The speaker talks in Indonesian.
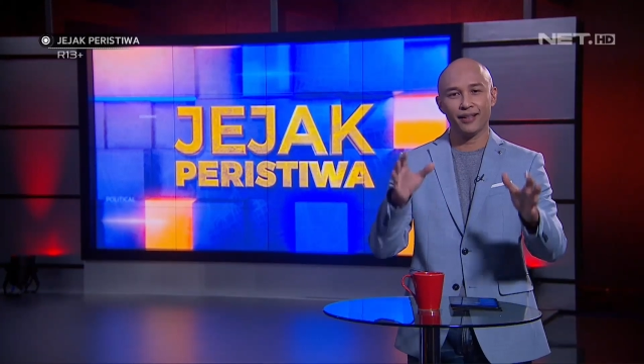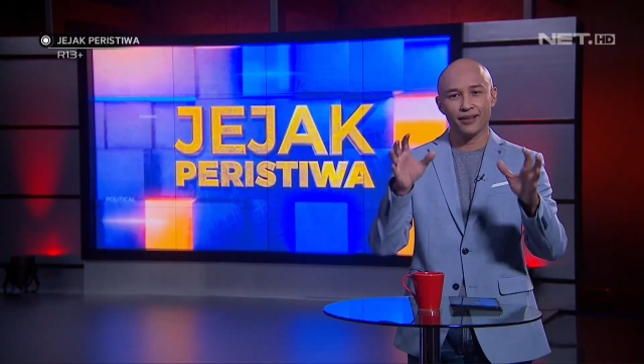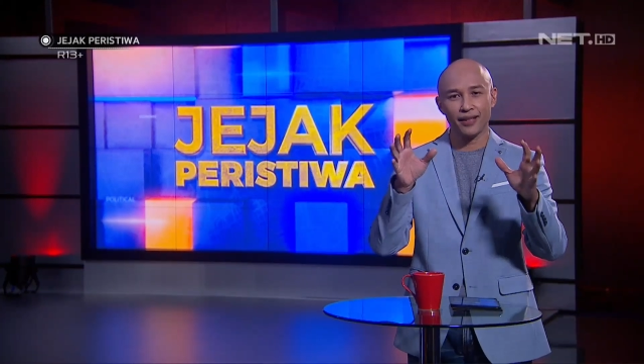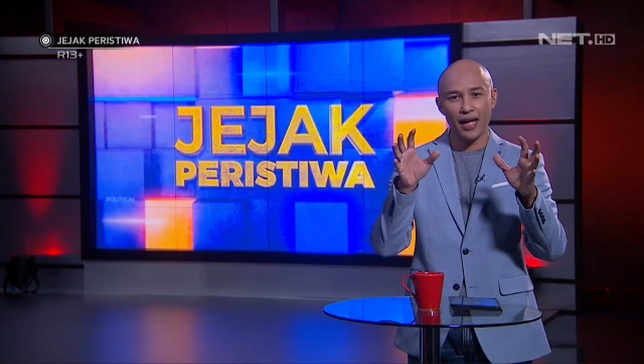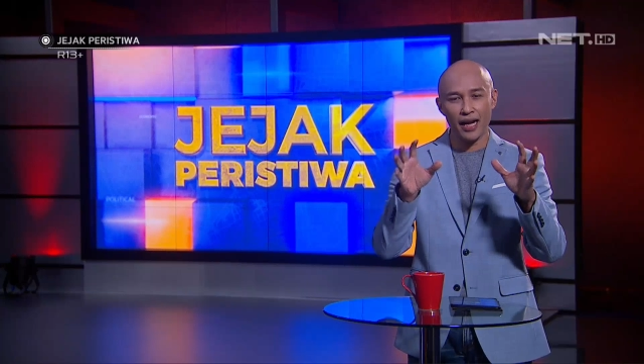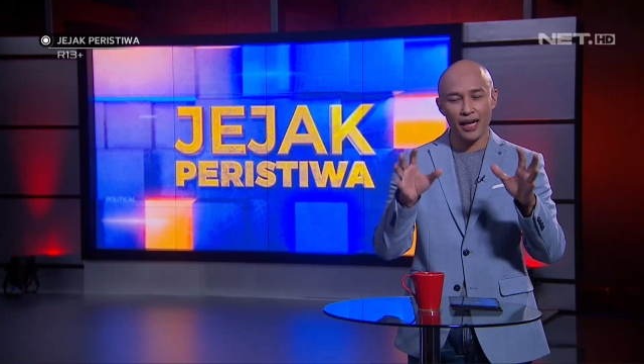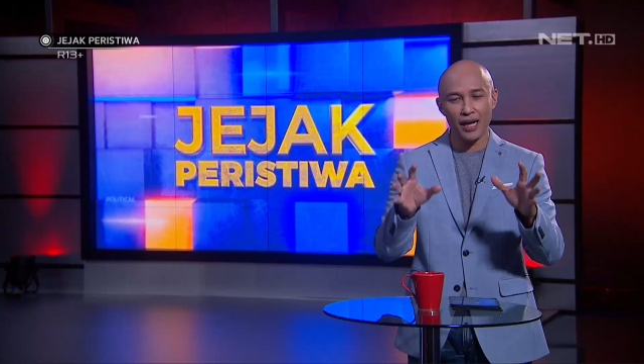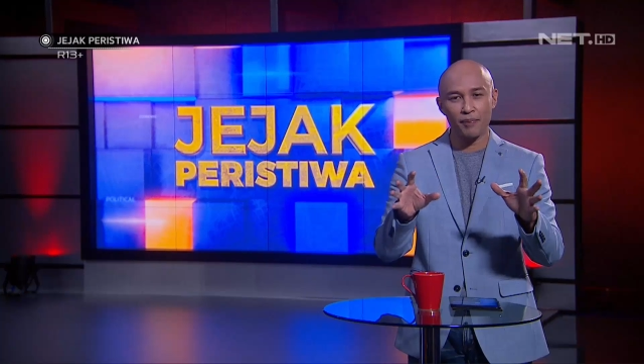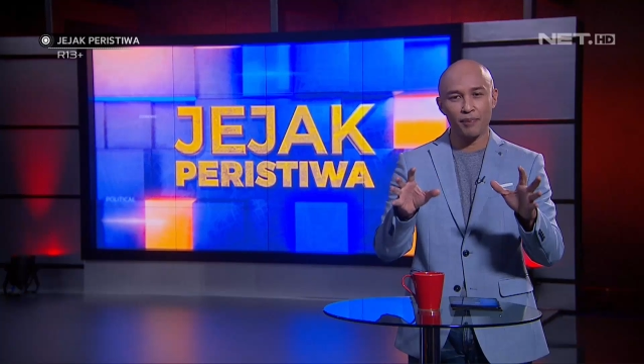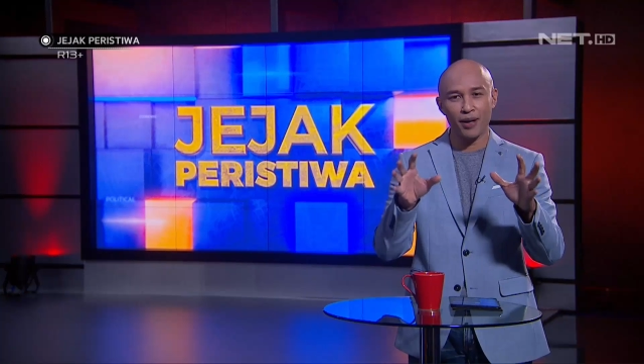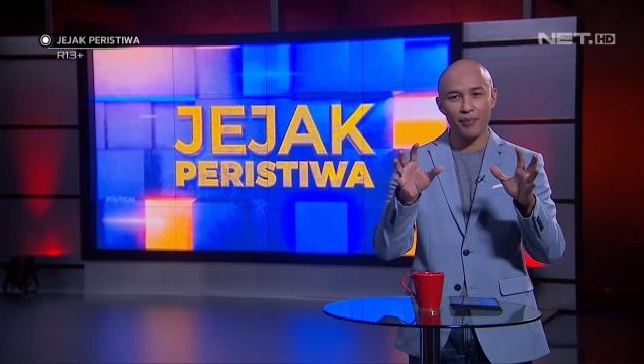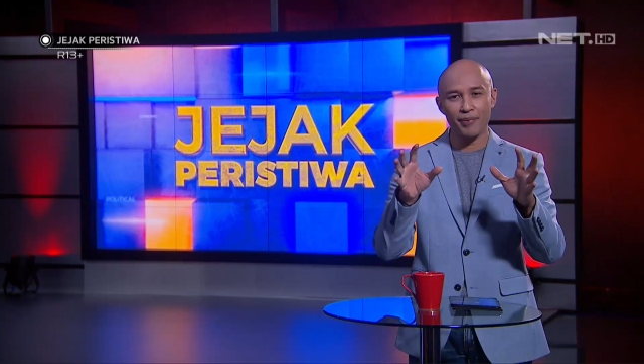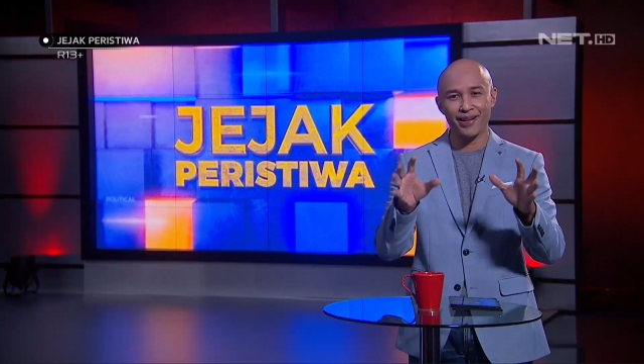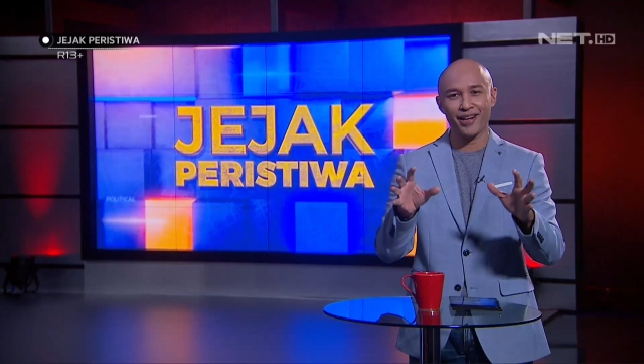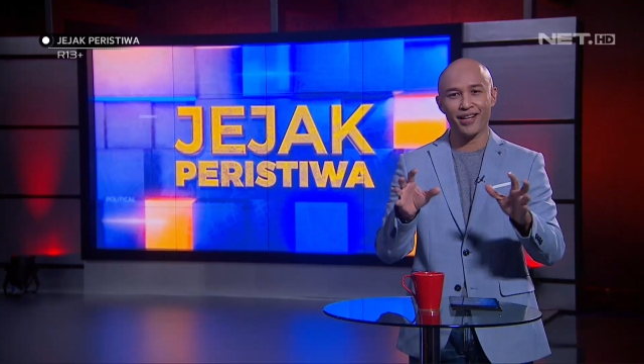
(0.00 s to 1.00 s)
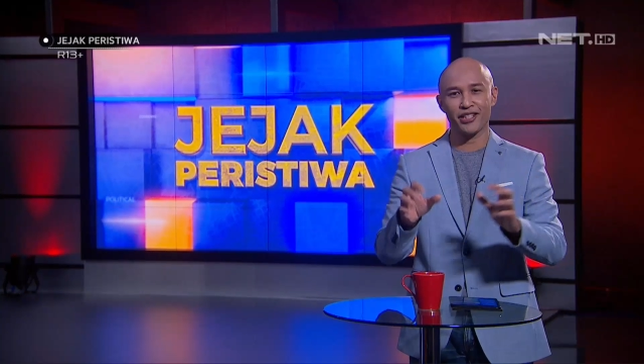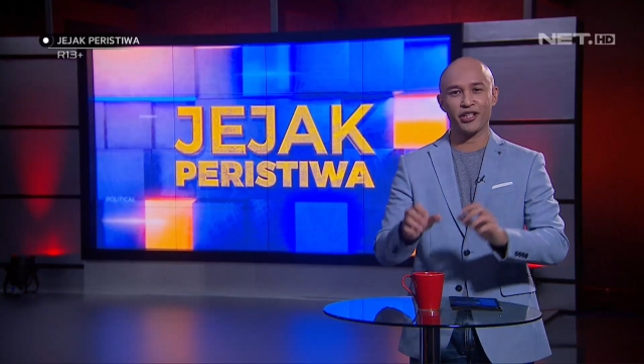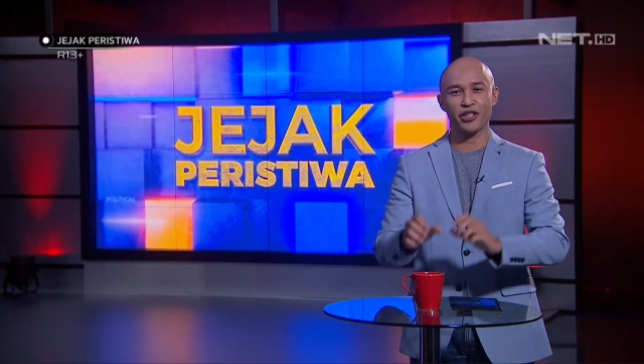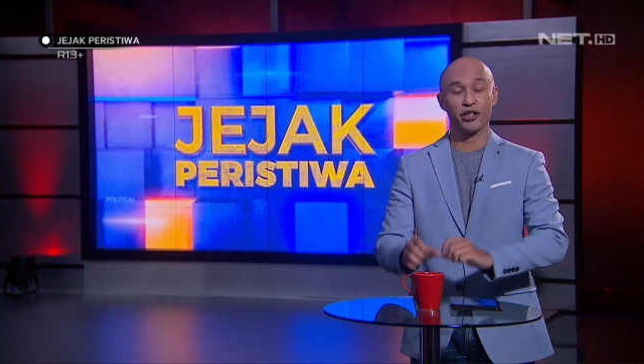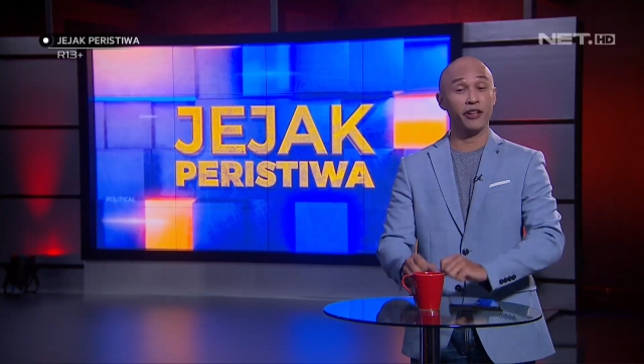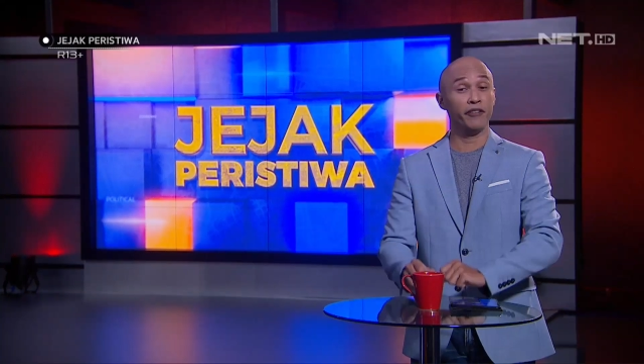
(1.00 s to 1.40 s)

tertangkap kamera